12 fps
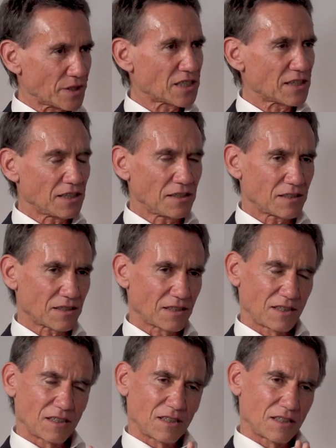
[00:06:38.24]
besinnt
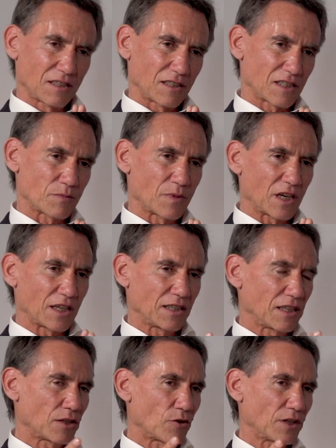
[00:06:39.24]
dass man
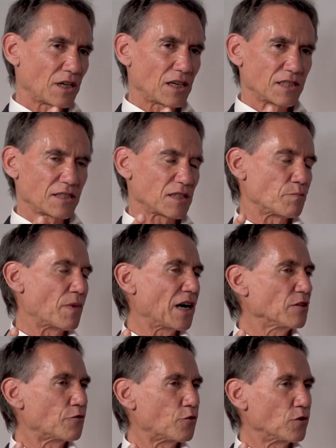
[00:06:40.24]
eigentlich, heute heißt es
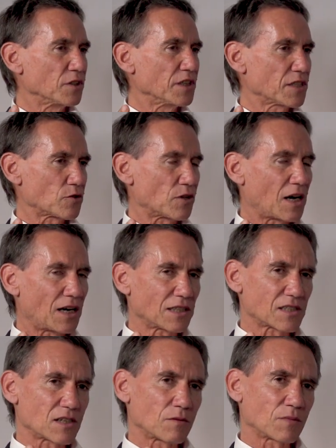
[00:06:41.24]
Mindfulness oder
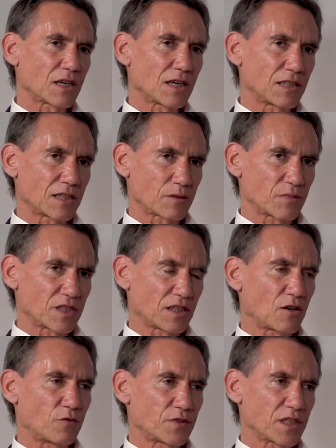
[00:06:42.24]
Achtsamkeit, dass man
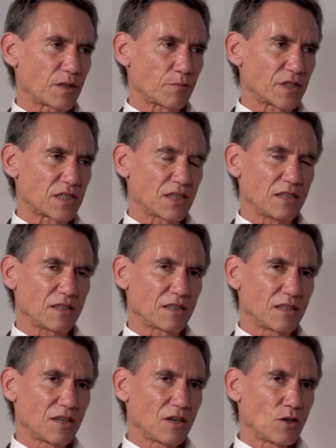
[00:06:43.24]
sich auf sich besinnt
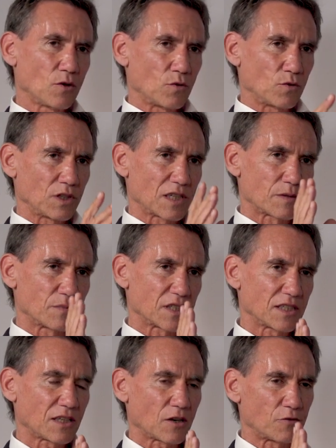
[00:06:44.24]
und dass man
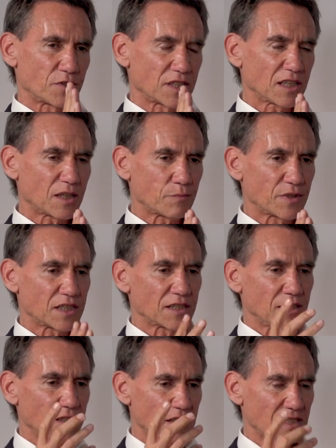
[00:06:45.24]
sich auf sich
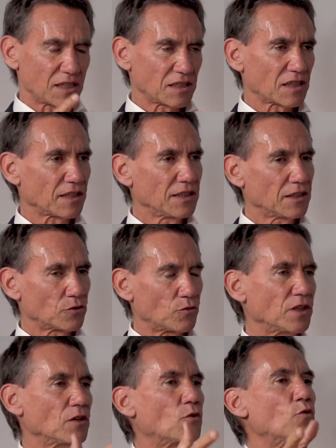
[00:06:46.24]
besinnt, zentriert
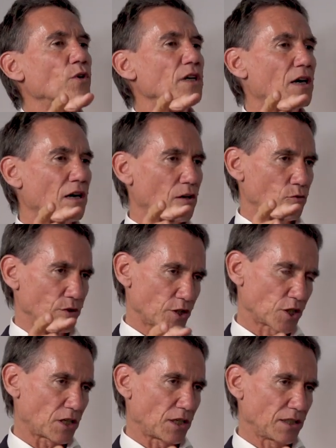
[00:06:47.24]
und in Ruhe nach außen
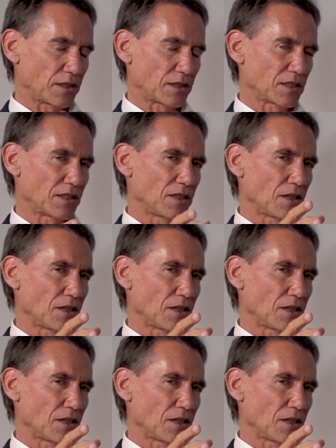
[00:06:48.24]
schreitet.